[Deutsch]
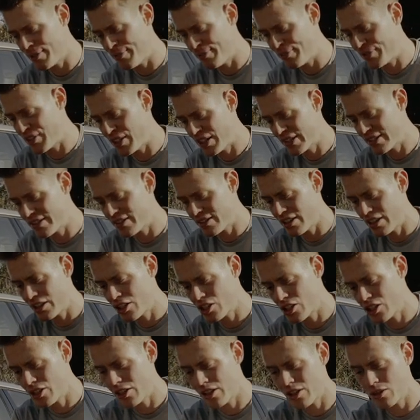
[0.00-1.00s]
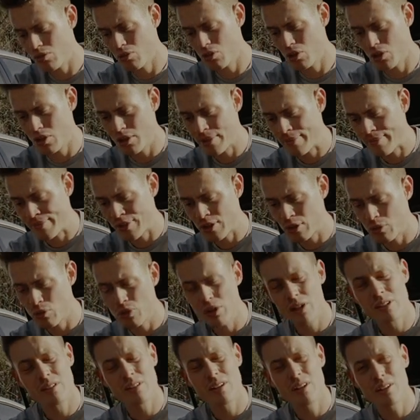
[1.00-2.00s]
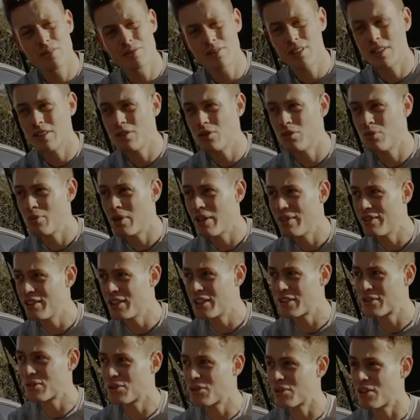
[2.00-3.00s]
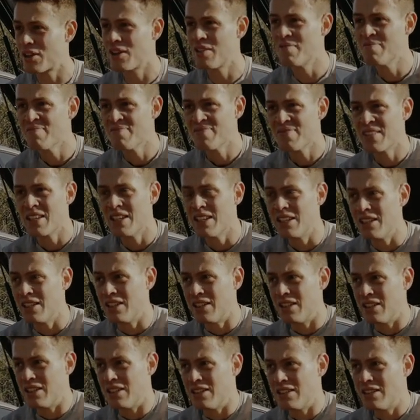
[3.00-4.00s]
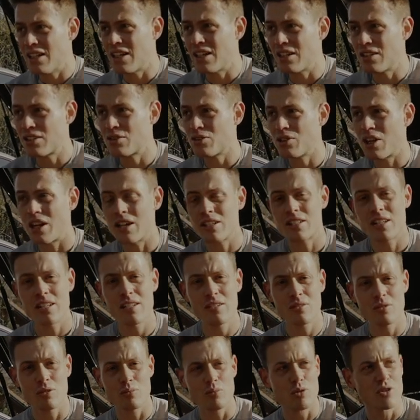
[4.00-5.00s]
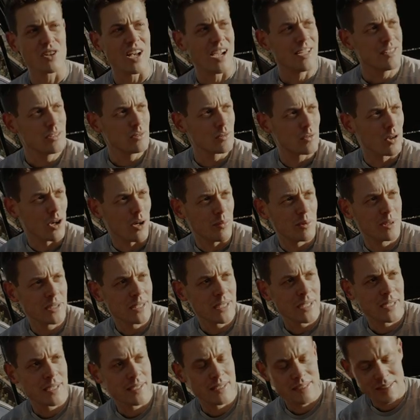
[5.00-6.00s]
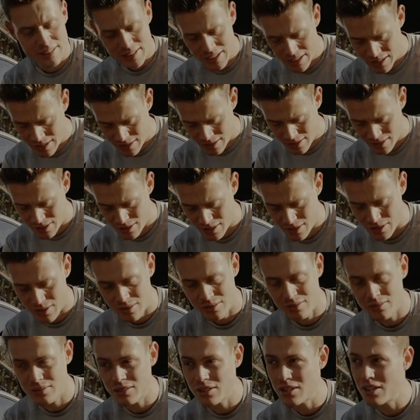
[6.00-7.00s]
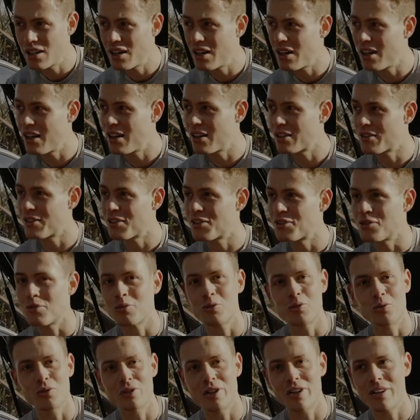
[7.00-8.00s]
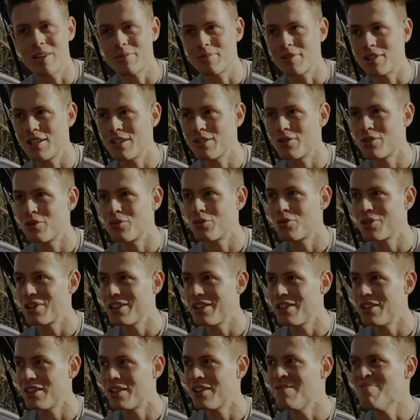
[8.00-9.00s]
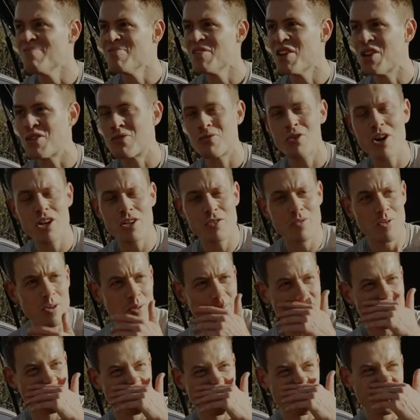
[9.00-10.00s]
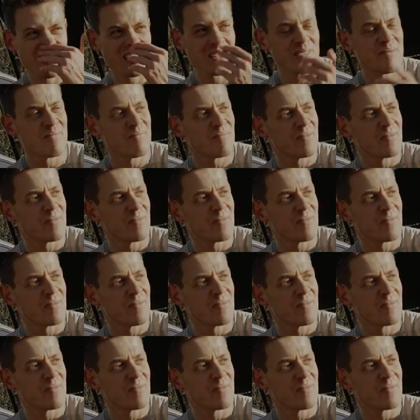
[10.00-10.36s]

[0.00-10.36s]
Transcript: Die letzten Tage stand eigentlich nur ein ruhiges Laufen an, um mal wieder so, ein, ja, so eine Art Trainingsrhythmus reinzukommen. Das hat ja, ich weiß nicht, ob es so gut geklappt hat. Also so richtig fresh fühle ich mich dann nicht.